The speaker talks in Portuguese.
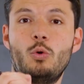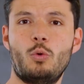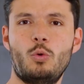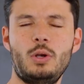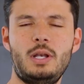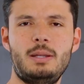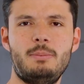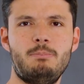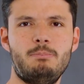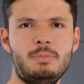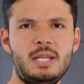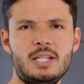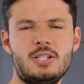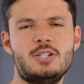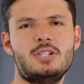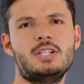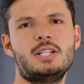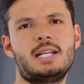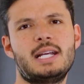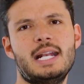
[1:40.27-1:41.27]
o
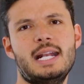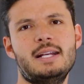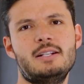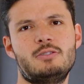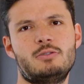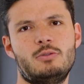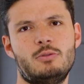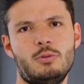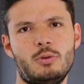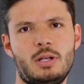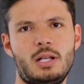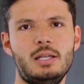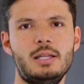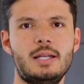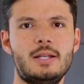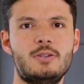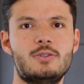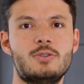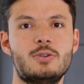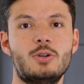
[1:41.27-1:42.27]
limite de crédito do
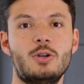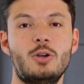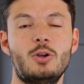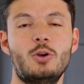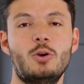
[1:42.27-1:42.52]
cliente.